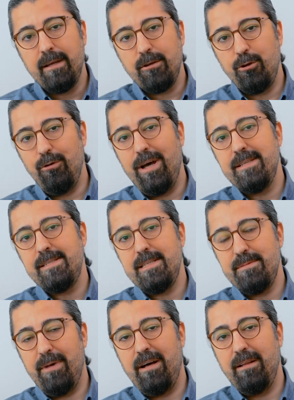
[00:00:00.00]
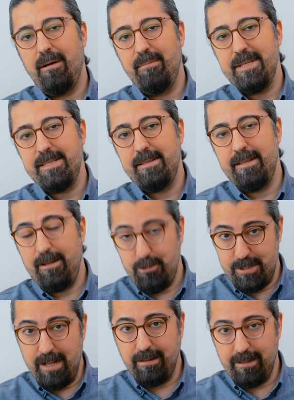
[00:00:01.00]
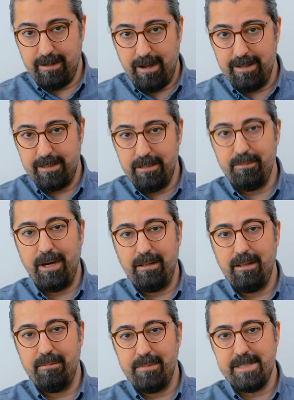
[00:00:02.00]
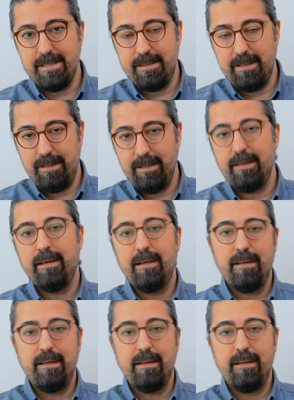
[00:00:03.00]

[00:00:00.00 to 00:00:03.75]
güvensiz bağlanma stili özellikle kaygılı bağlanma stili